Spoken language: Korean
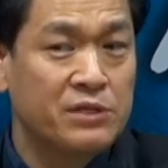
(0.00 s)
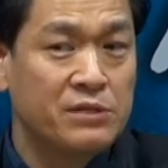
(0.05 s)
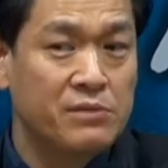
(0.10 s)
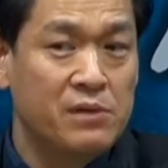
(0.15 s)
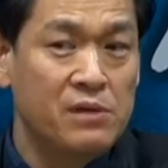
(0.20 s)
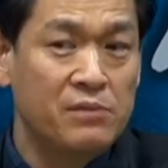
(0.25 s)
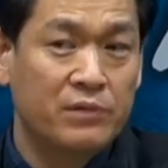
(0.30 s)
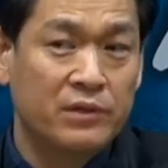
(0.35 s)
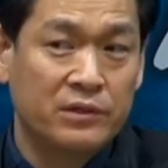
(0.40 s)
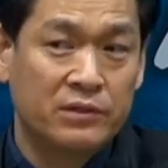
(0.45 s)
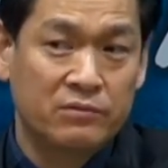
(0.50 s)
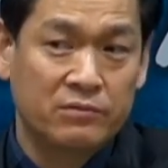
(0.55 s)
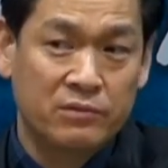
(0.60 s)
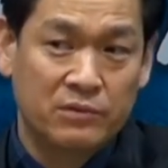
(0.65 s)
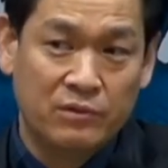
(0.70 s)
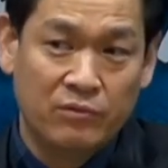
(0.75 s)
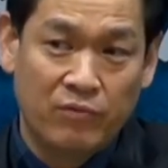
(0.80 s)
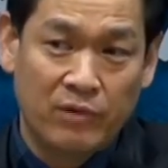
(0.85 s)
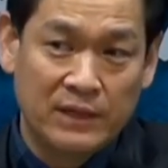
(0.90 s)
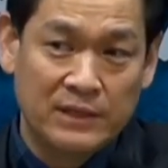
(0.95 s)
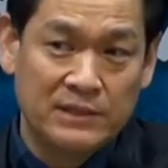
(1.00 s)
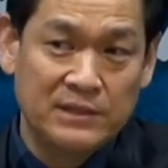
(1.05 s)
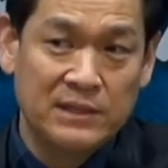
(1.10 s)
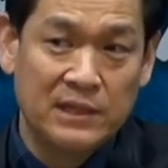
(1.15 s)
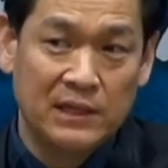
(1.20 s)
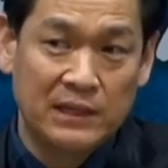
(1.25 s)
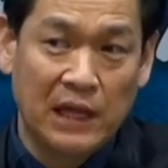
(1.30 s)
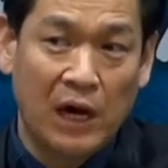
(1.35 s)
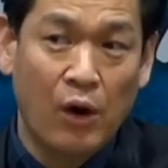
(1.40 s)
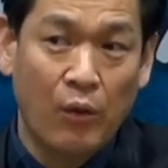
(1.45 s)
31번 어,
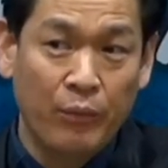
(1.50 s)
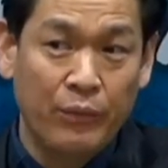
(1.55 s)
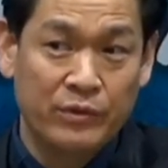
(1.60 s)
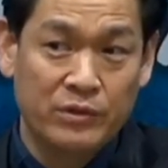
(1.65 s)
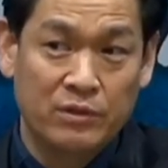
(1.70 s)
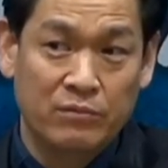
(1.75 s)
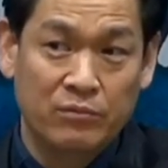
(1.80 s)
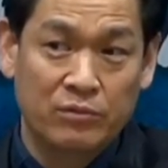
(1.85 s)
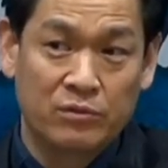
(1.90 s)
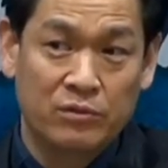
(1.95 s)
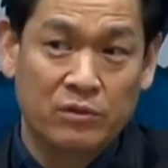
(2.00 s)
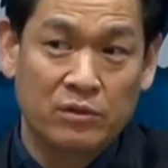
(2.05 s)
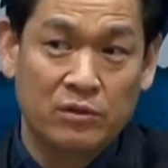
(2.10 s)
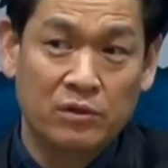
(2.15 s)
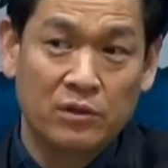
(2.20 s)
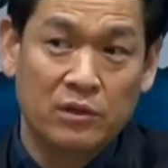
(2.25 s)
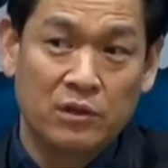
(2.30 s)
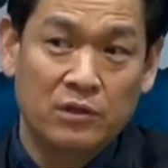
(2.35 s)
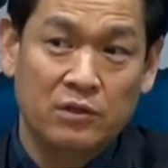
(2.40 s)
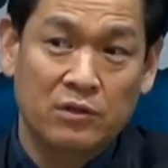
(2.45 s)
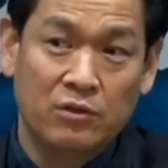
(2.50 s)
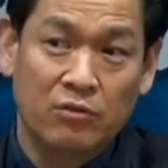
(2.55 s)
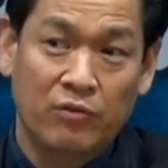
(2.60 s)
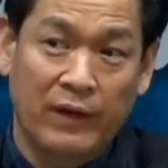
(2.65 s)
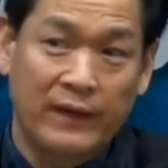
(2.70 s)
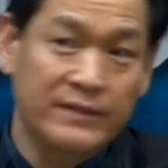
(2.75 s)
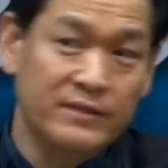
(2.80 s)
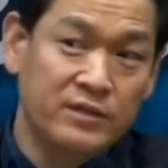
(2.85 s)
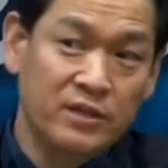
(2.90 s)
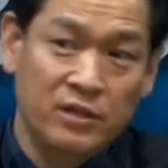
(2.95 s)
확진자가 나오면서부터
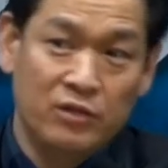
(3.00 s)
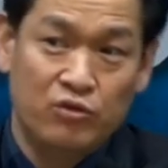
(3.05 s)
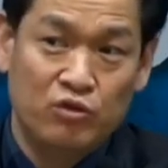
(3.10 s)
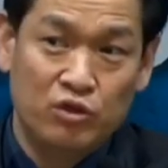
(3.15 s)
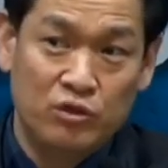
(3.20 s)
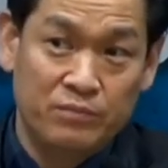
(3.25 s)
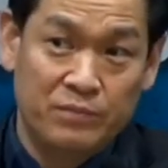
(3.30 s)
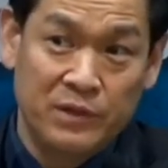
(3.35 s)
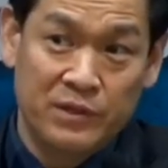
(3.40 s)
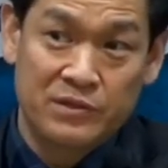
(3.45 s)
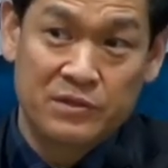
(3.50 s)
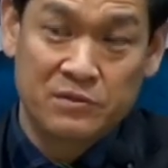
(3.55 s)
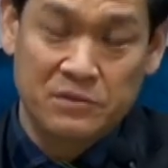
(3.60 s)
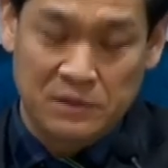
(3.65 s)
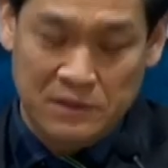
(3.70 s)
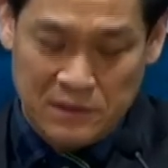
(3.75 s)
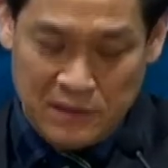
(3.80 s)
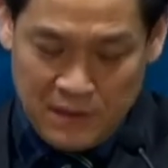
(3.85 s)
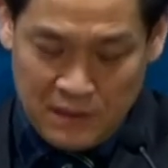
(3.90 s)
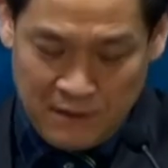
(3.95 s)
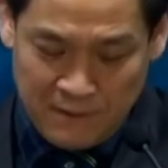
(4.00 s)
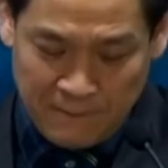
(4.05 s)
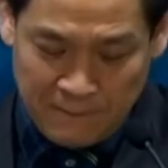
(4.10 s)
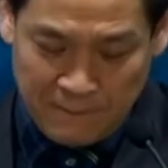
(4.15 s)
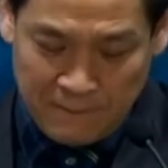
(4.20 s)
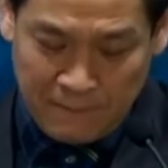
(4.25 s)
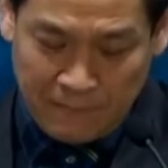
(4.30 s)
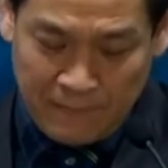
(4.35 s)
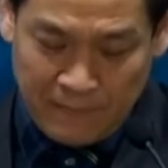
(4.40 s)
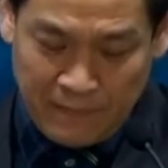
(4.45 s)
완전히
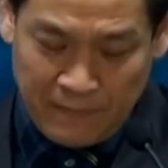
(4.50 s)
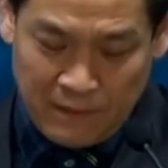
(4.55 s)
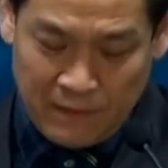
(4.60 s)
뒤집혔으니까.